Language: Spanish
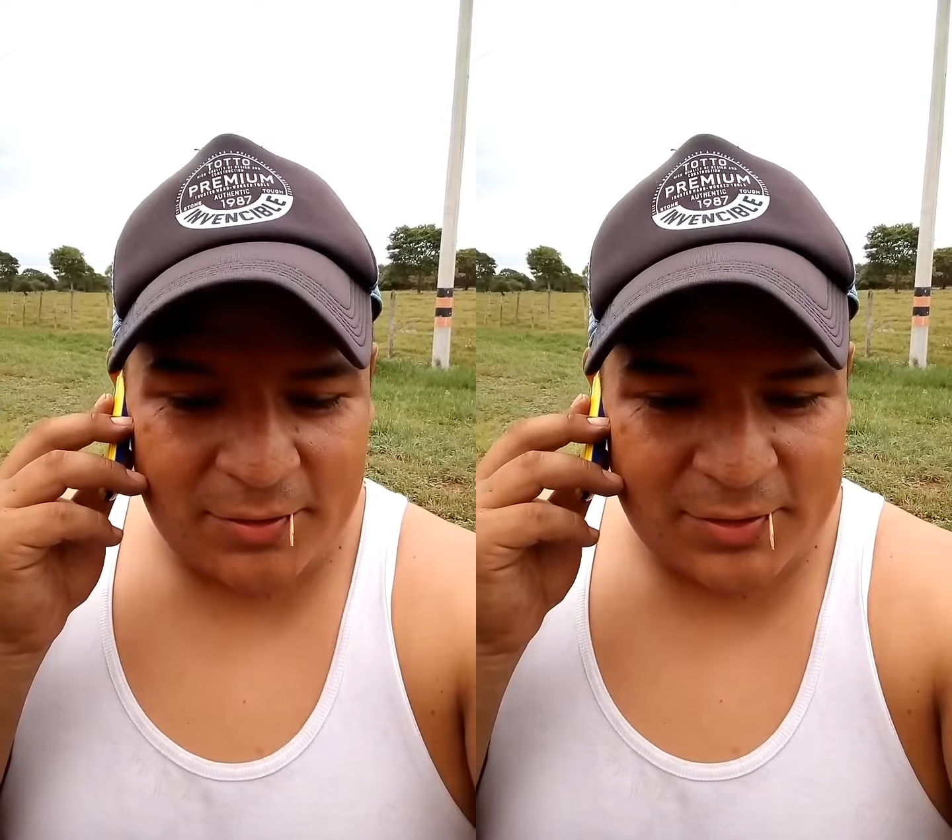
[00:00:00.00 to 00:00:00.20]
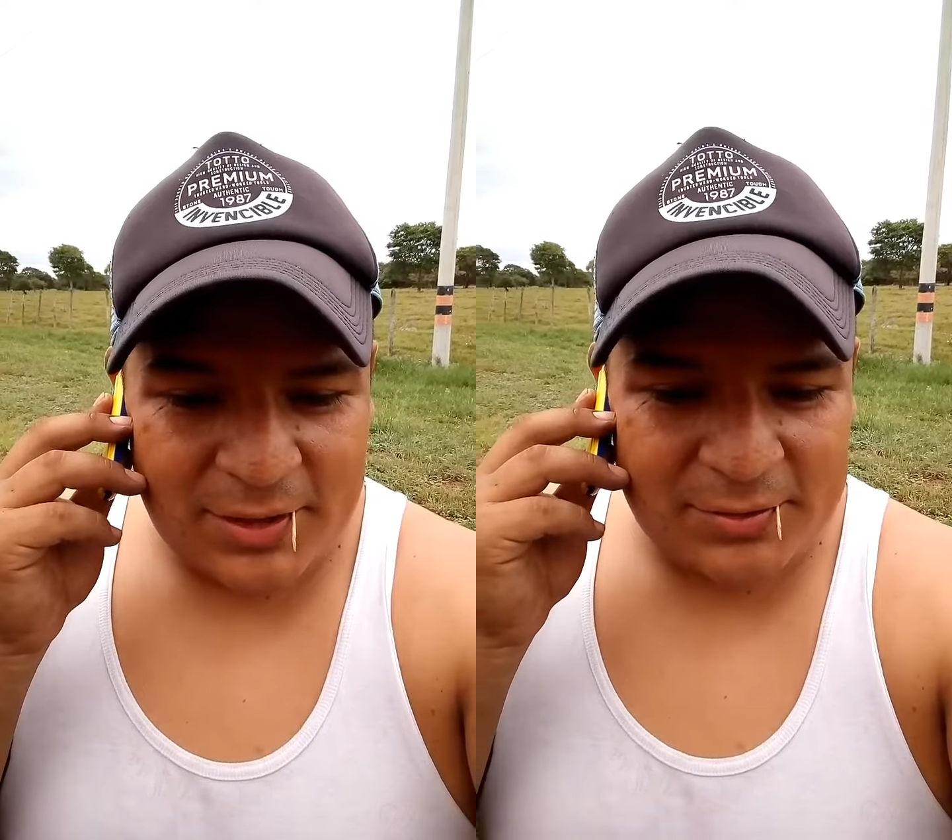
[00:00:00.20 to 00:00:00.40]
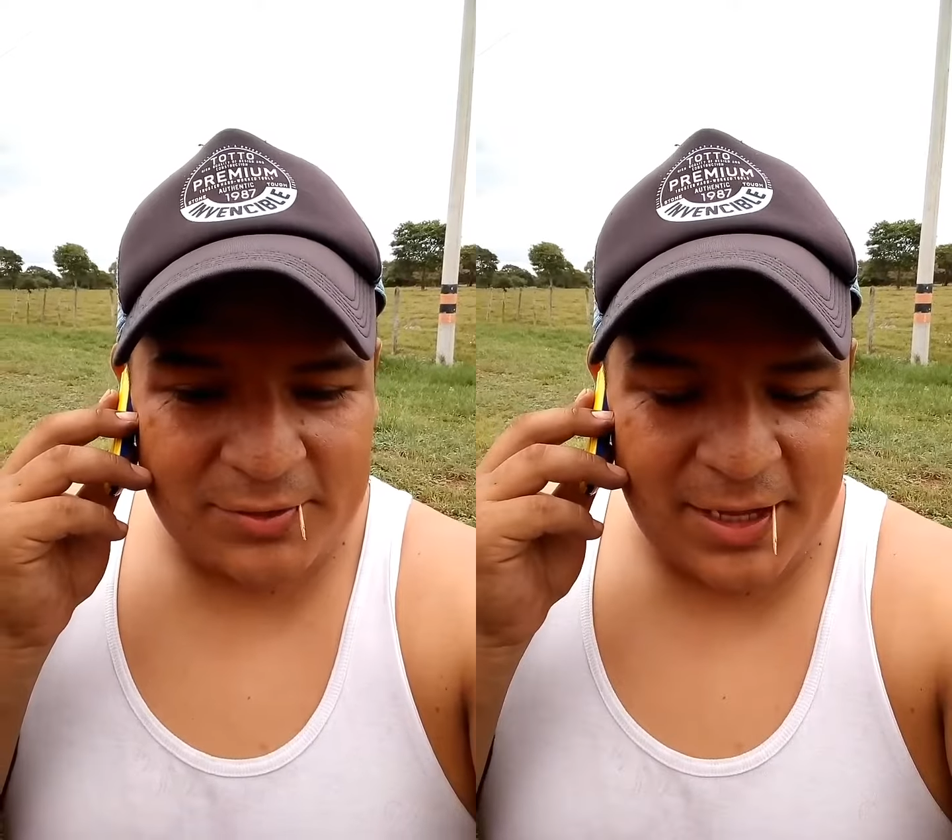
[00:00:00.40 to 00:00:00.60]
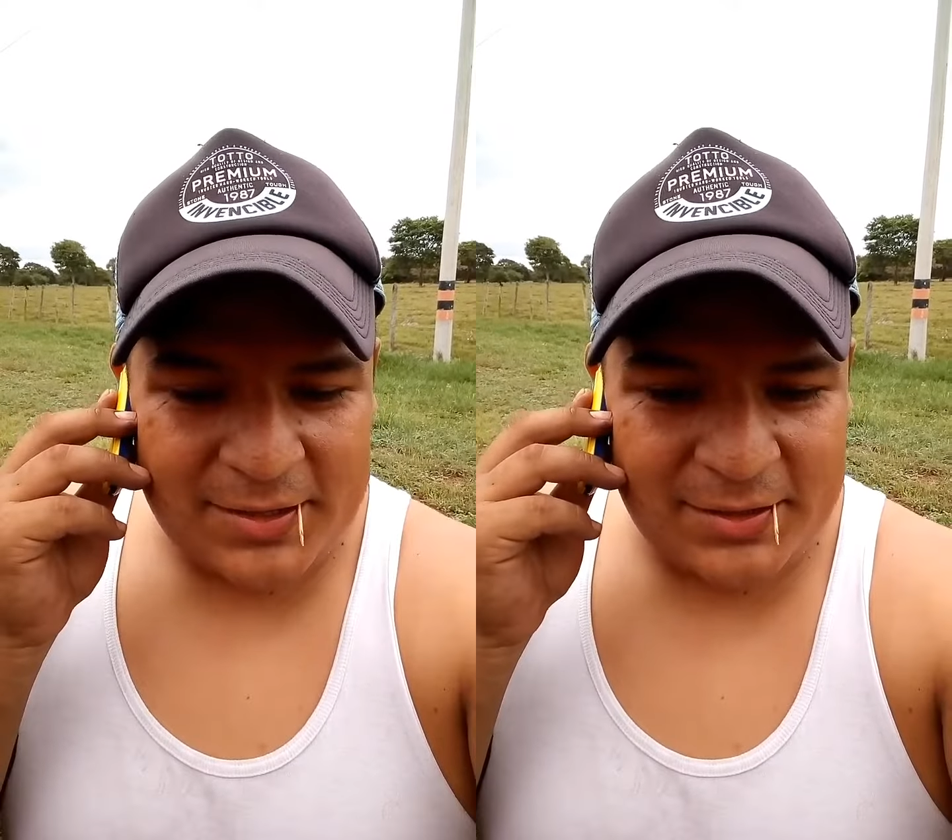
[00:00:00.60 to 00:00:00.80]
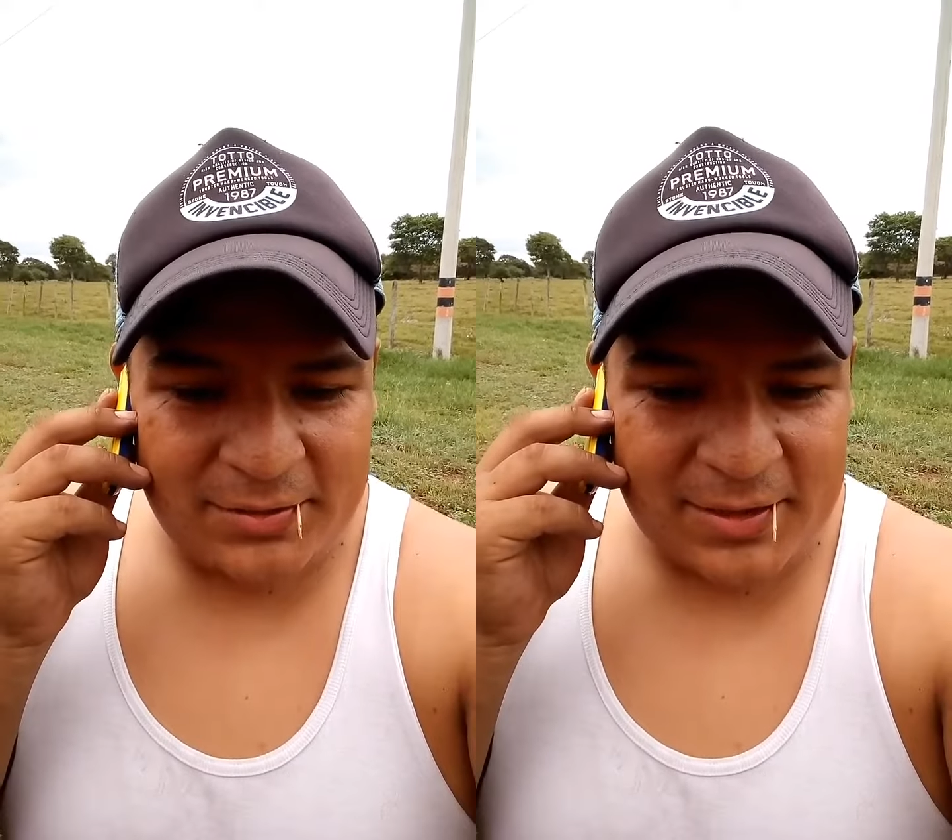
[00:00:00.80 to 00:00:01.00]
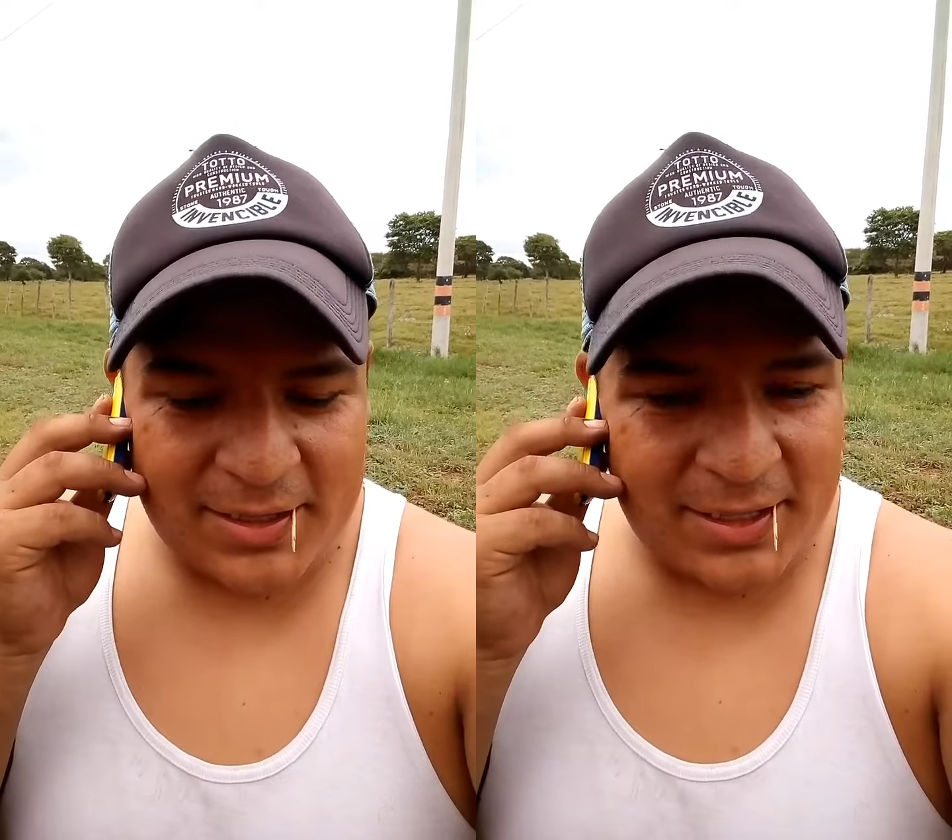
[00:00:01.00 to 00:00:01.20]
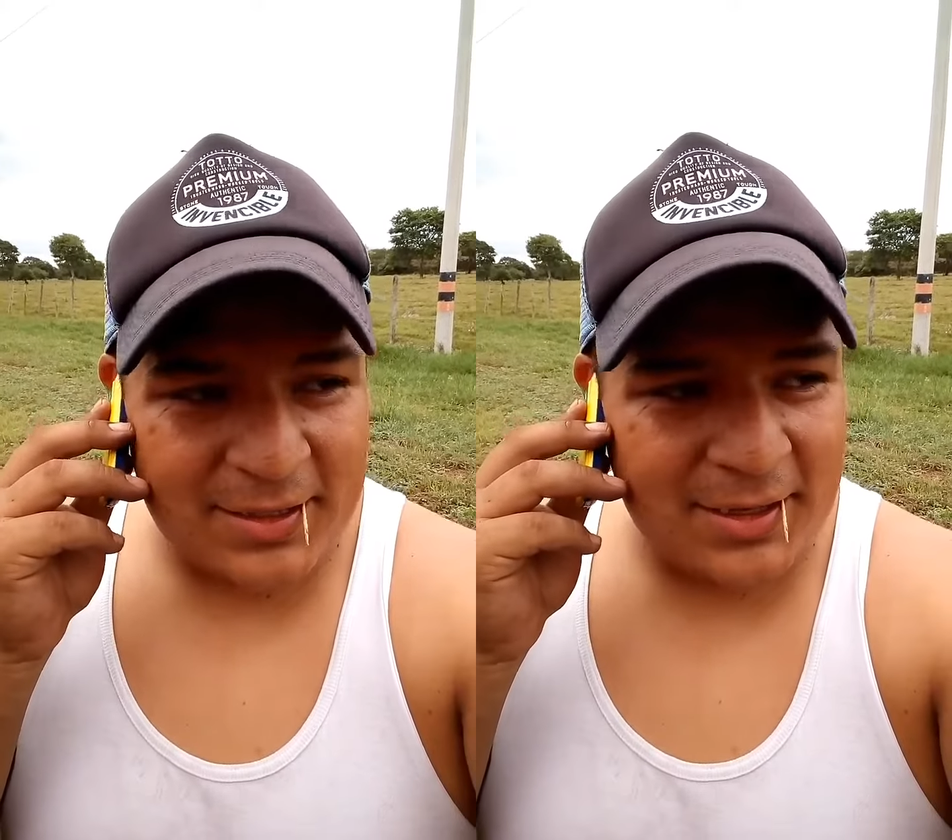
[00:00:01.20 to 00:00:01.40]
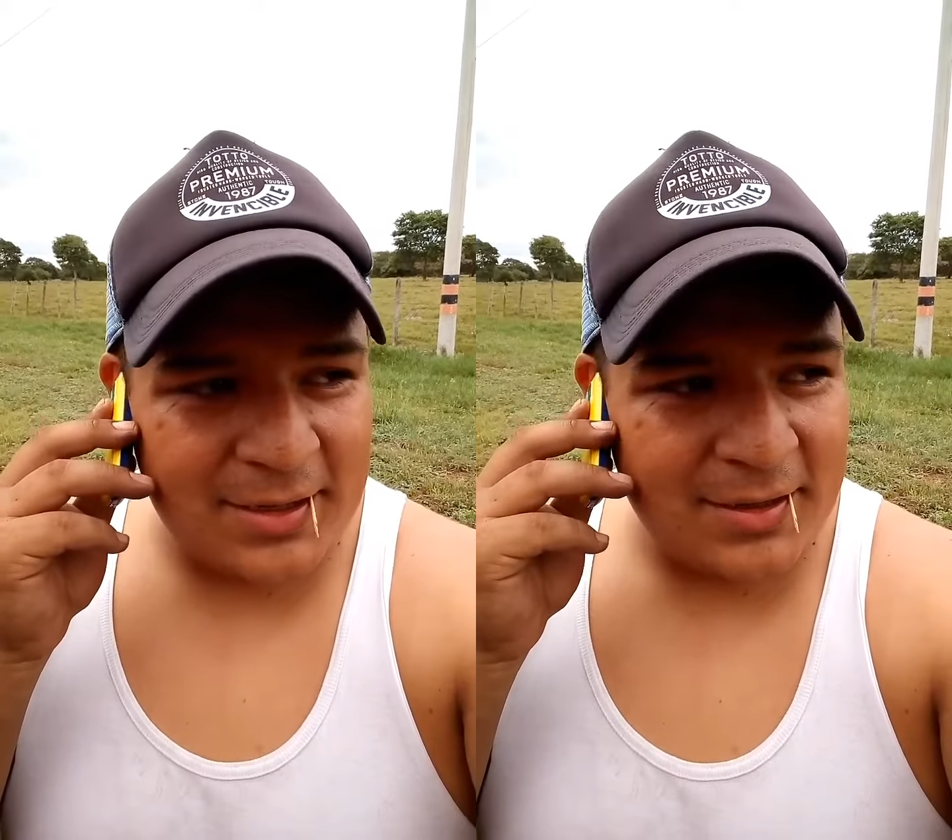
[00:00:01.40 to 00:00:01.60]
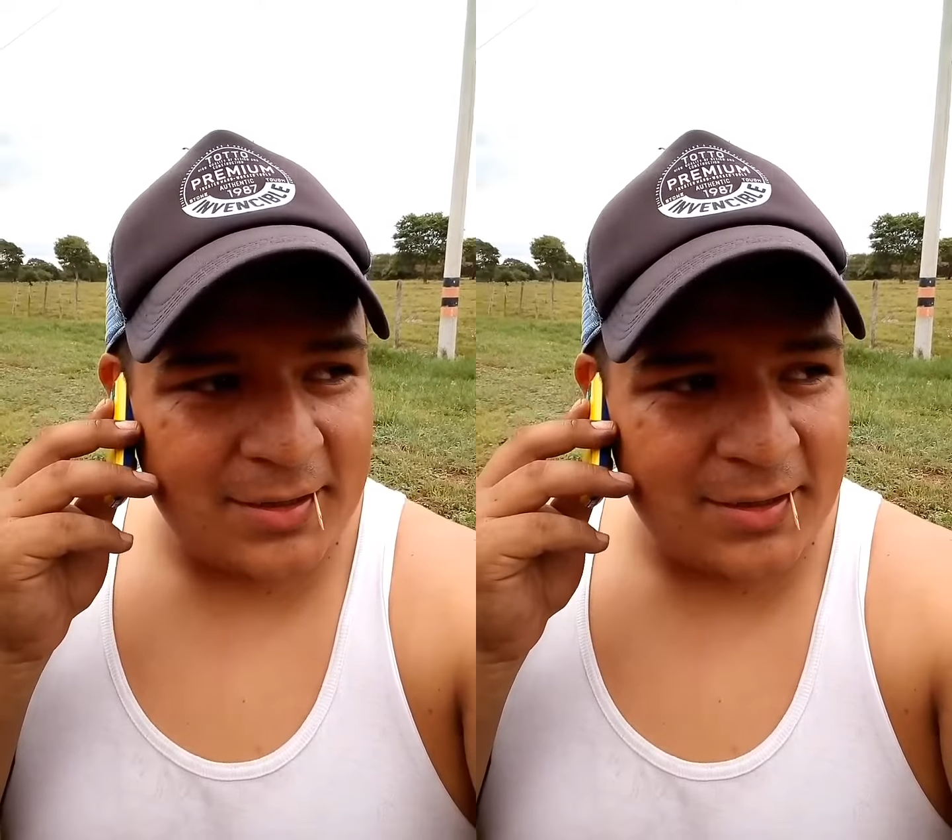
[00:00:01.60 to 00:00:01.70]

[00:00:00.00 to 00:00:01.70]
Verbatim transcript: buscando viajecito. ¿Qué hay que hacer?